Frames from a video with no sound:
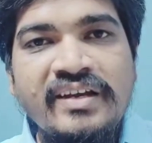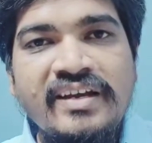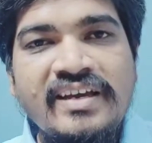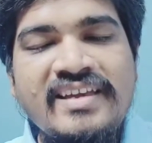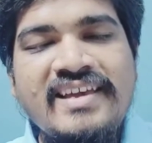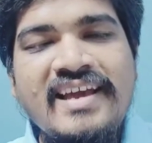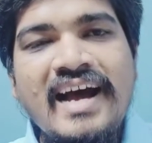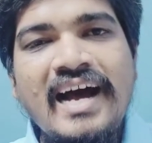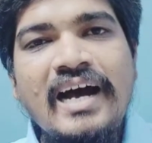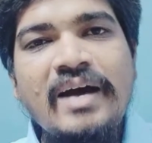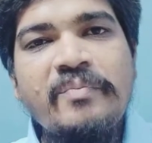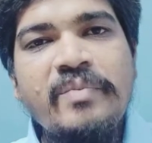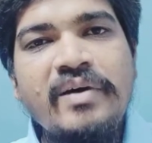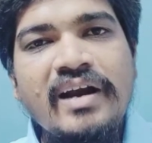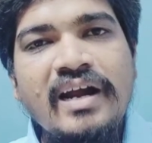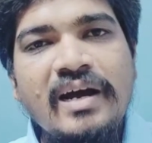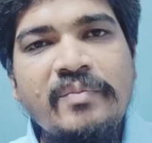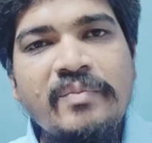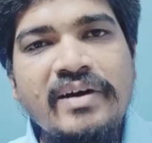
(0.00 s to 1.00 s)
कि यहाँ
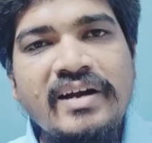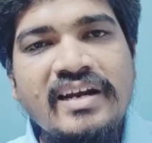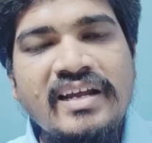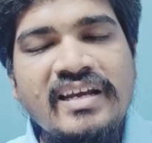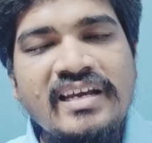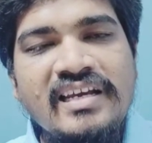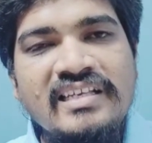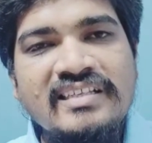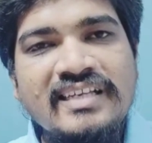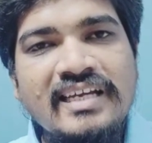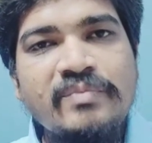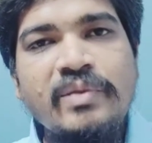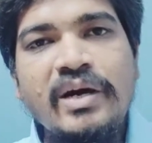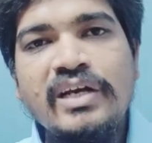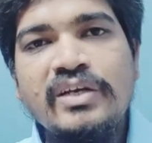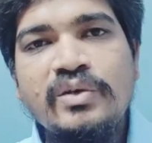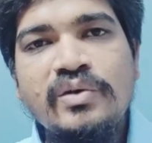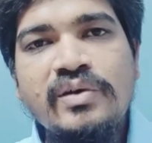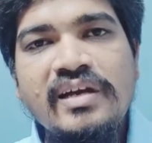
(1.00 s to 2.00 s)
पर हमारे किसान
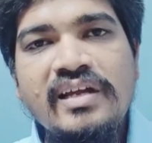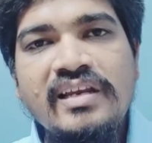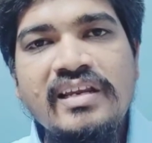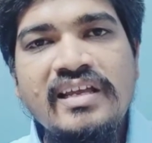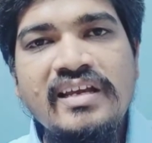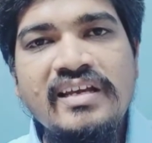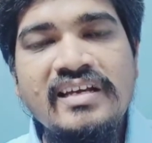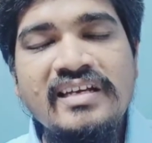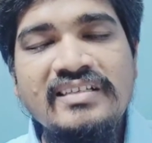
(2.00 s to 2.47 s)
भाइयों के लिए